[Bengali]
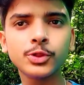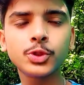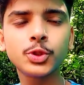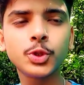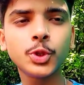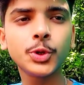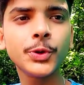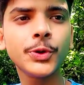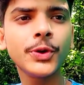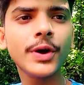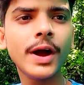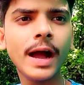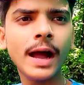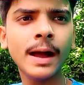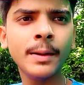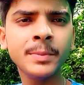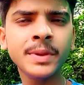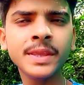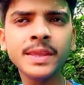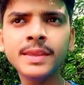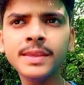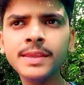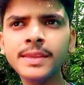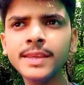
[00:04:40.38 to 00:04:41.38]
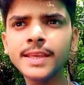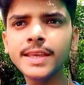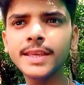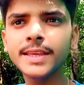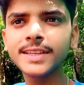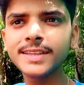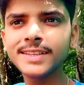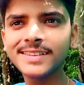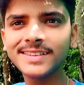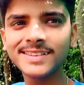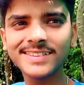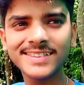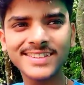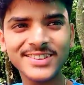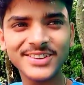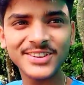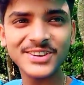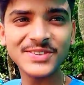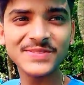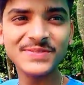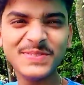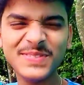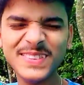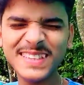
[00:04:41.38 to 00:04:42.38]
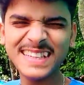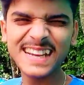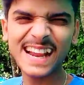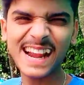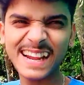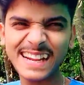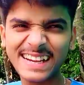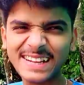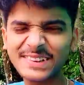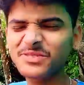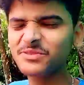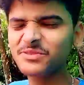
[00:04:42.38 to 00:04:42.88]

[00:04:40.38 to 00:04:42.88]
তো আমি ওই বিড়ালটা